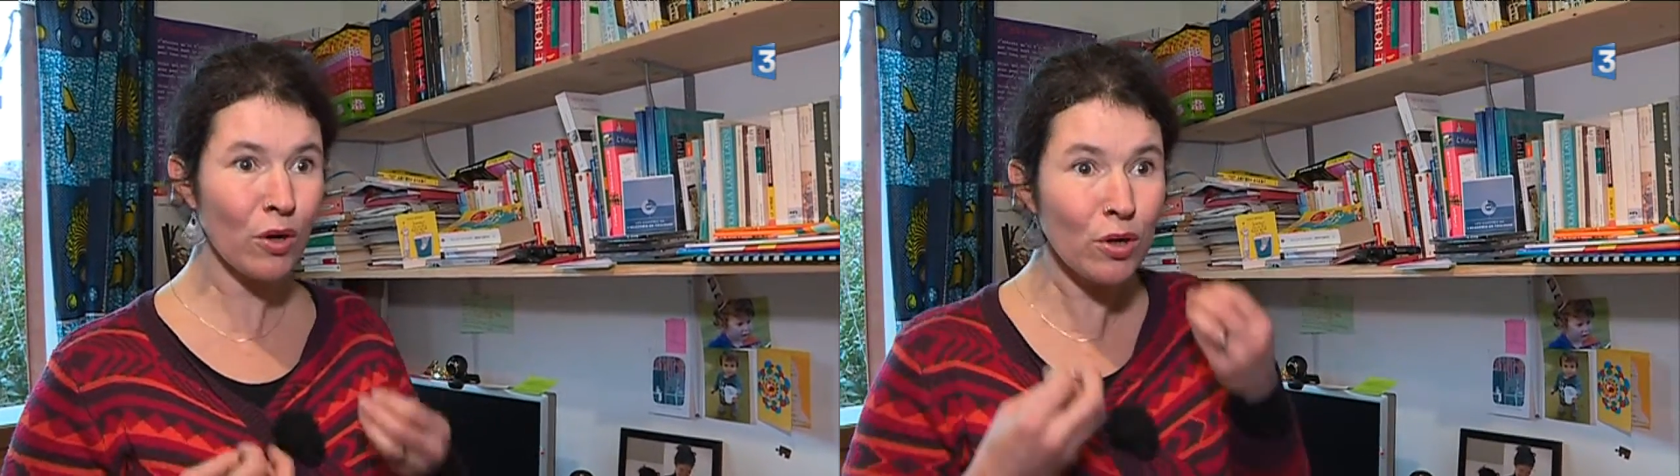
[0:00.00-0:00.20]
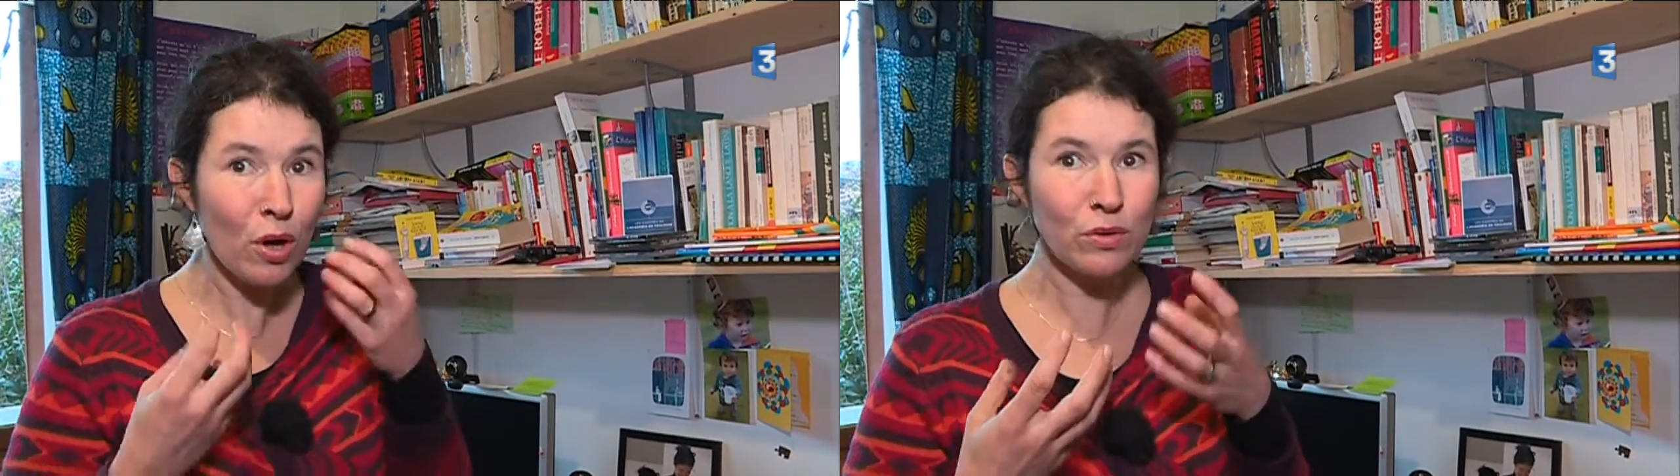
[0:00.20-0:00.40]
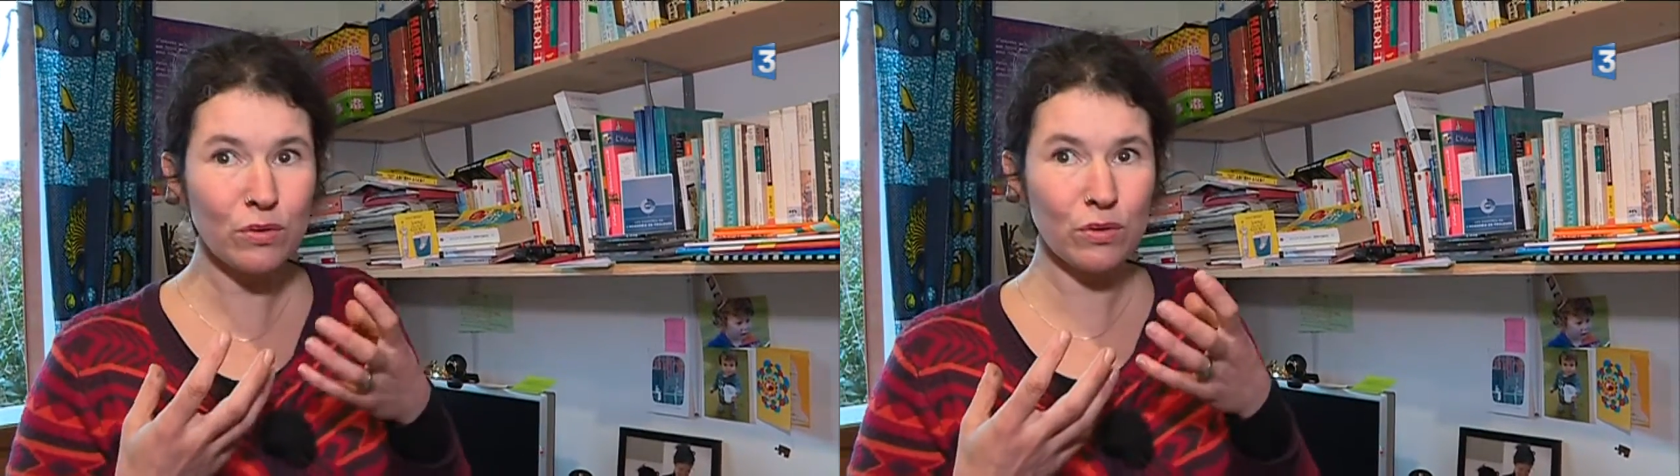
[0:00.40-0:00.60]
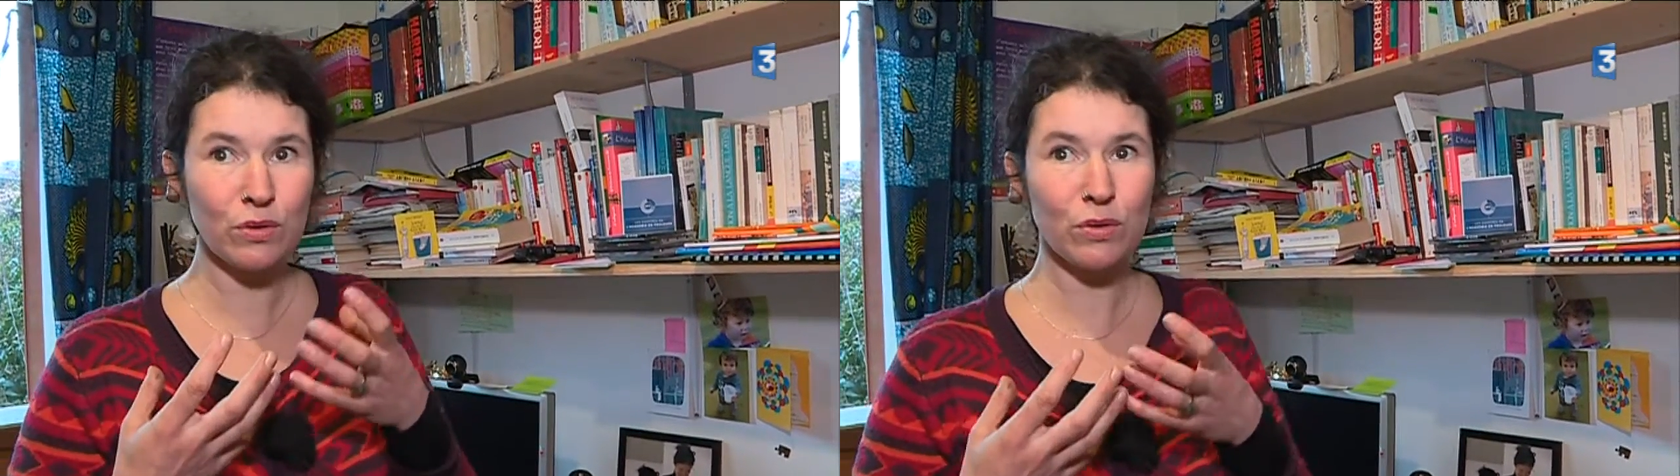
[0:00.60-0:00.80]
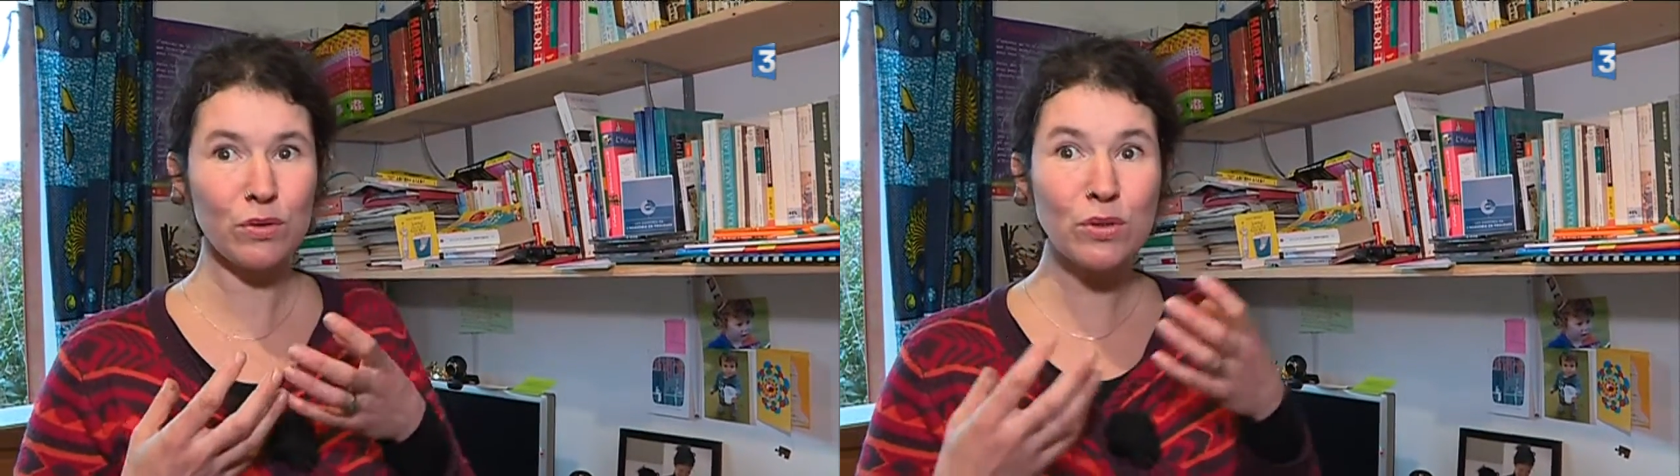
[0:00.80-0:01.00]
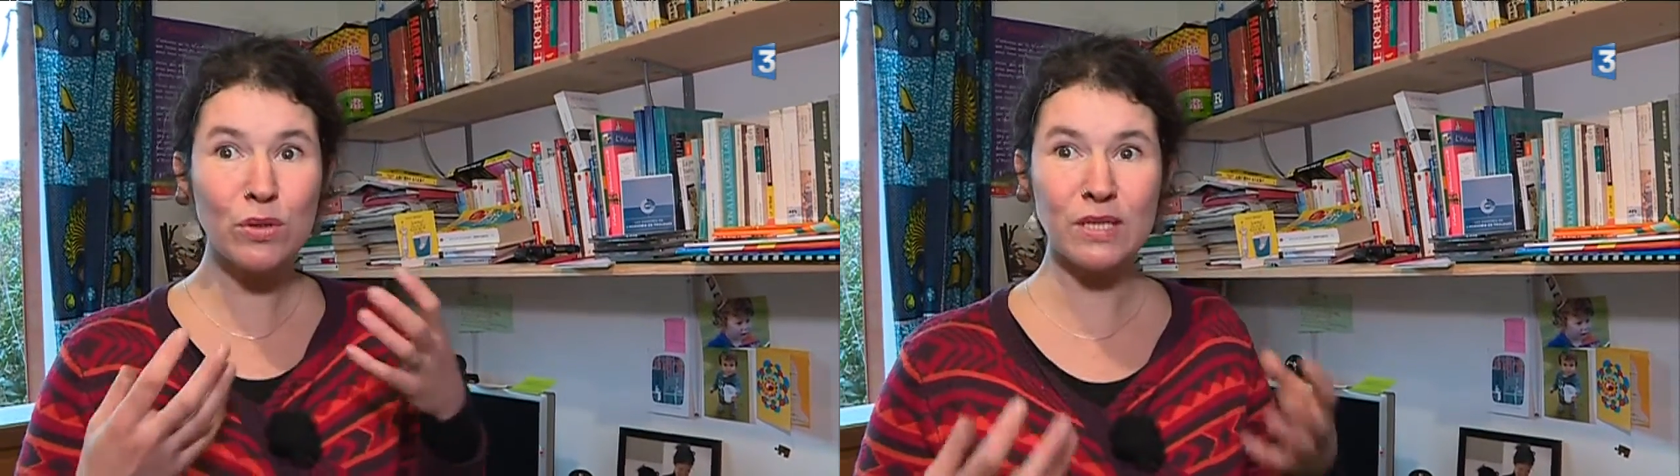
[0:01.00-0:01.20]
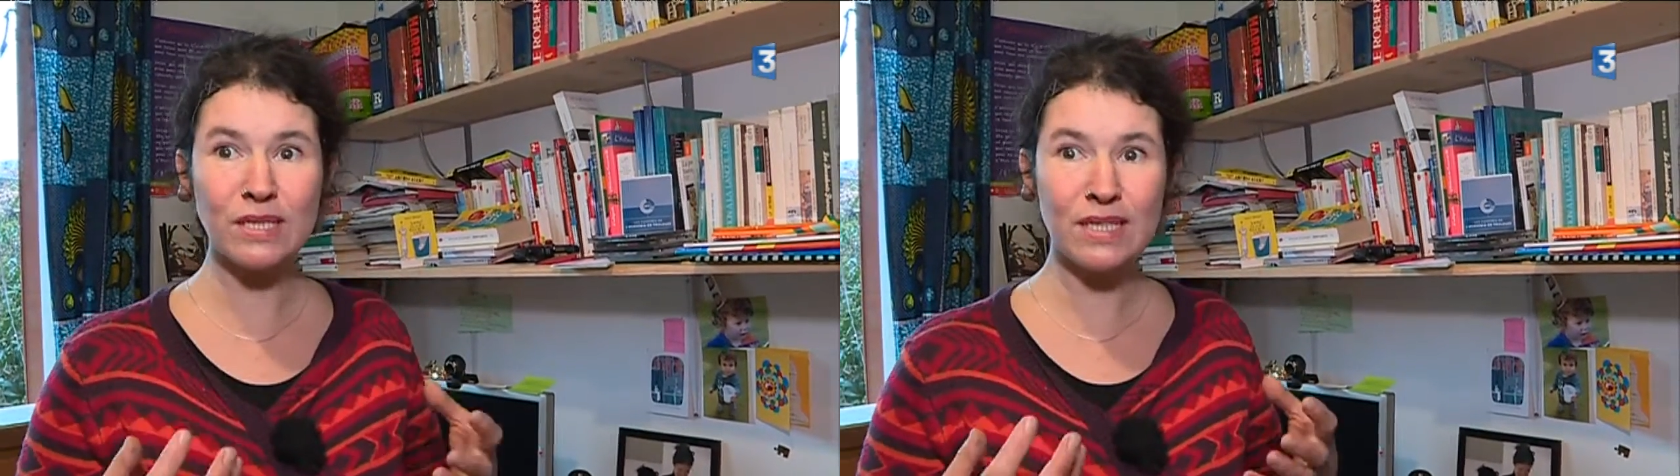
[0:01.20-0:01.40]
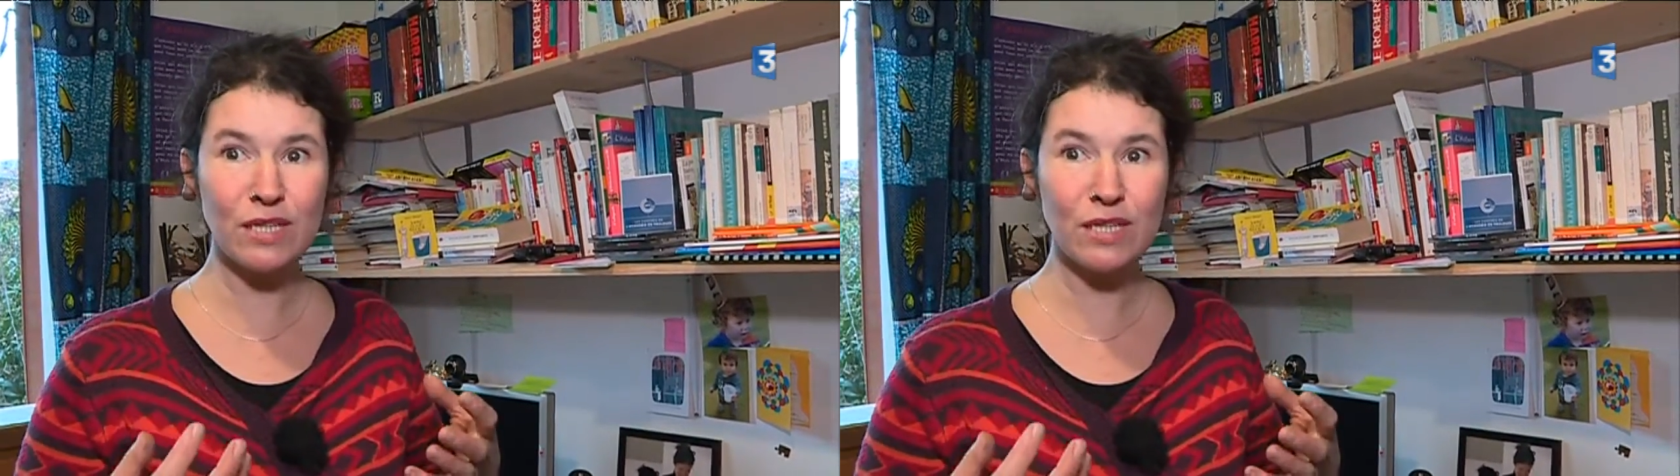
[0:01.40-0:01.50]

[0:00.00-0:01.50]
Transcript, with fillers: que une surdité.